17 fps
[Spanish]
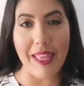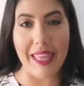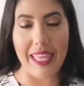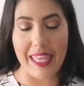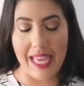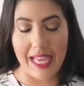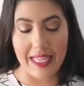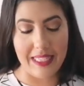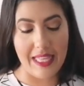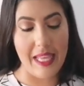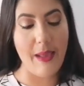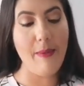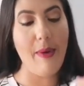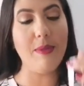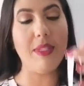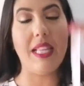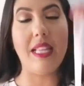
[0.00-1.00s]
medidas y
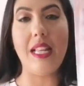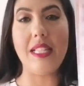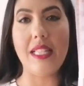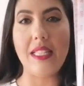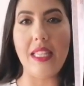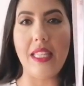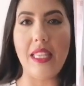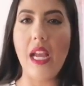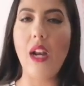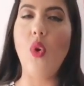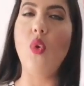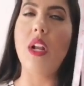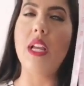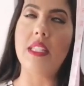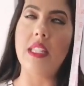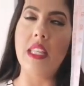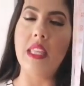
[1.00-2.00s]
vamos a necesitar
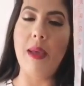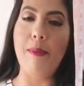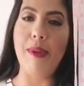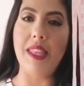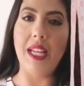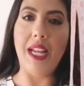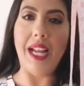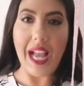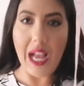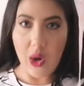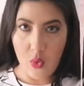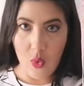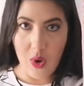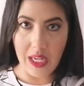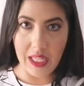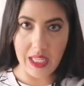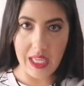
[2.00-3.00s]
una cinta métrica
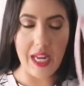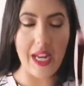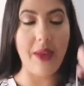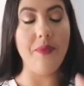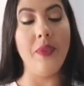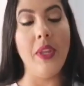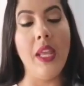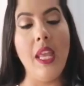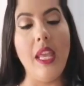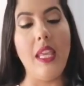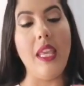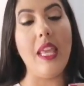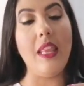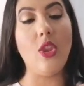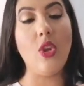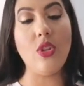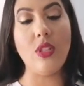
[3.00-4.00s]
cualquiera. Y
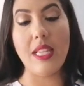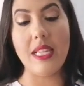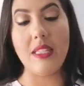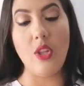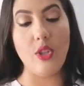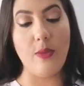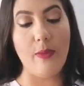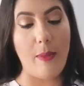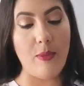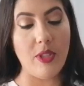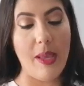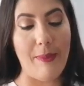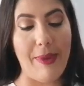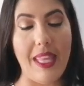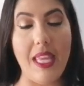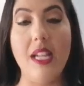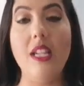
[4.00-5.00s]
entonces nos vamos a
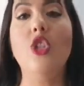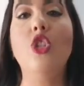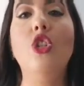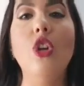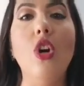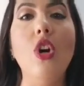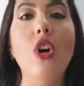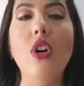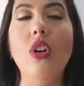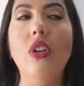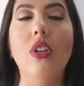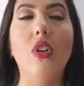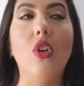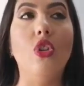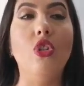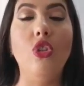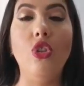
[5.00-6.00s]
medir. Yo
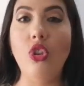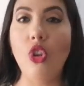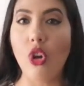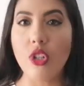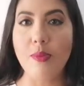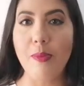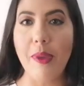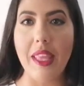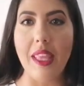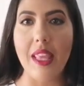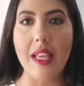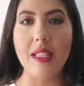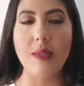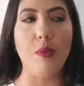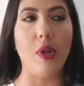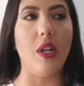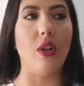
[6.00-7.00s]
con dos
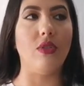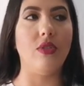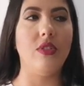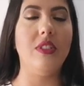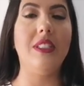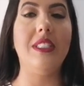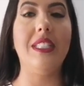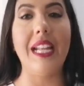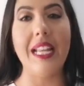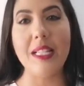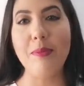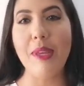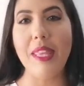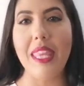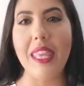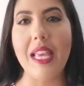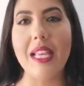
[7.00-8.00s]
medidas, bueno, tres
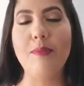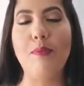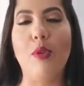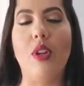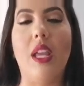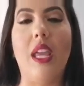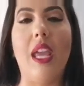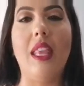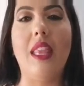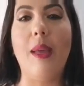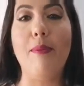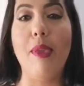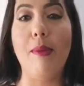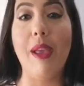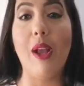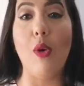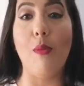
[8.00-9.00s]
medidas porque
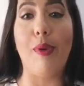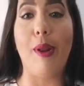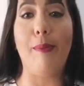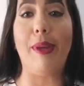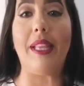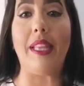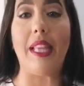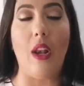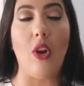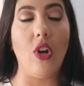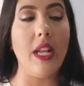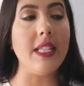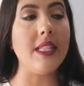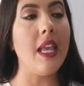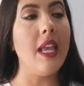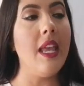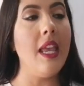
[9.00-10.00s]
también me compré
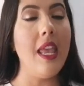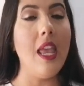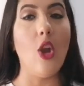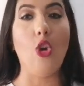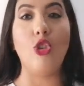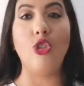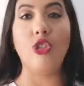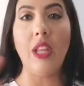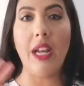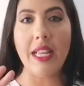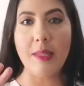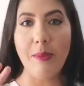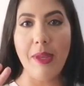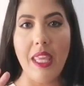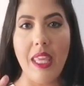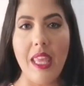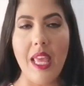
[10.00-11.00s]
pantalones. Con tres
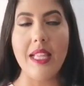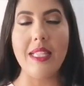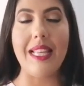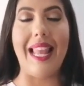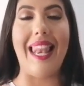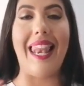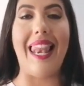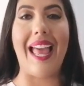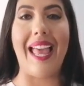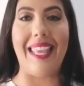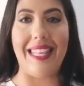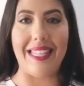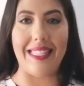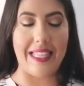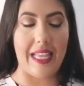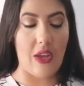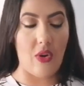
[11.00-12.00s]
medidas la
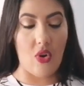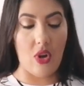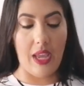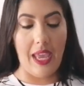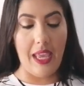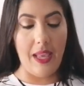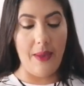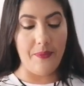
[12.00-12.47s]
hice, ¿ok?